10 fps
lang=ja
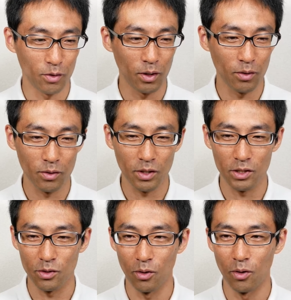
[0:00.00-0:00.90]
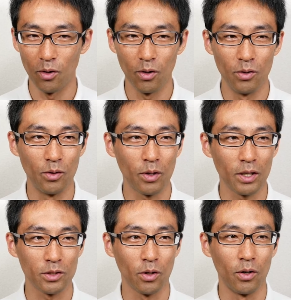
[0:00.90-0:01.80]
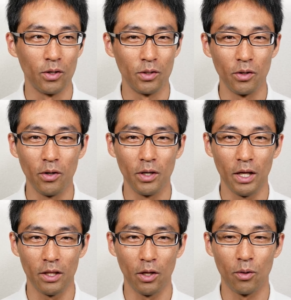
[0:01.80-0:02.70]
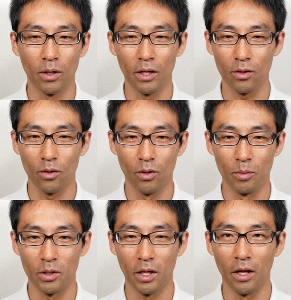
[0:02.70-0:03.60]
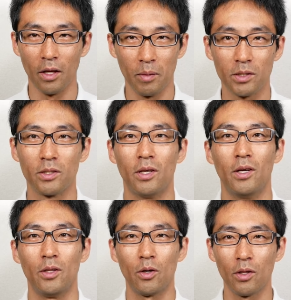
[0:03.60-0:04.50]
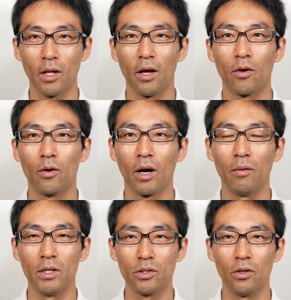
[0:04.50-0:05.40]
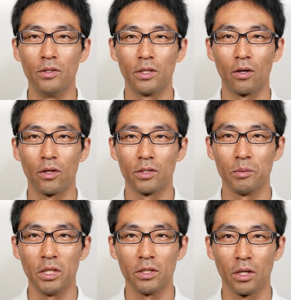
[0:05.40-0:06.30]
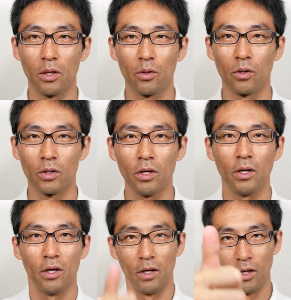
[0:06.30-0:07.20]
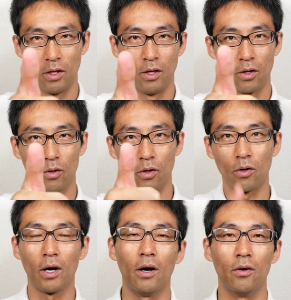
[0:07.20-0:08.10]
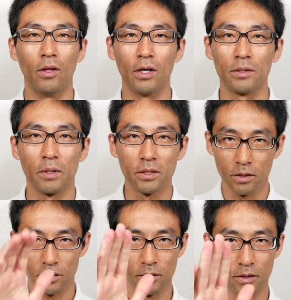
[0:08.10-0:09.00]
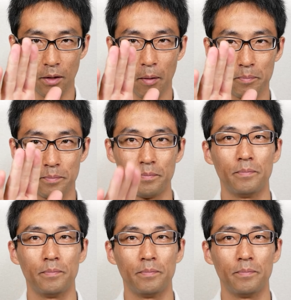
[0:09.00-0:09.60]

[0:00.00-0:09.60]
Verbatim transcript: ドラゴンクエストを動かすというのをやっていこうかなと思っています。ということで、今回は以上。次回お楽しみにチャンネル登録、高評価お願いします。では。